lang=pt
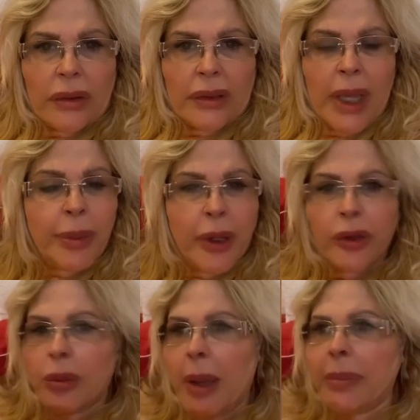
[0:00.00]
Da
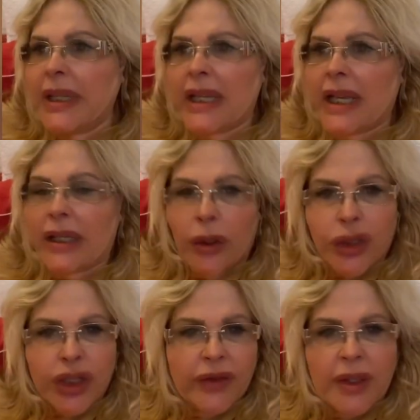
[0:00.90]
época de uma briga que eu
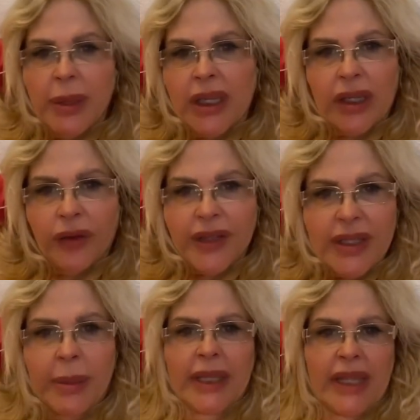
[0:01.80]
tive também, queriam
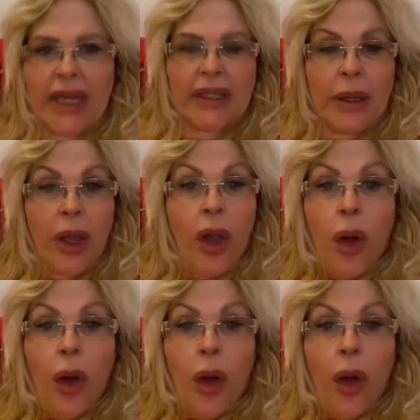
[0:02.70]
fazer a matéria da.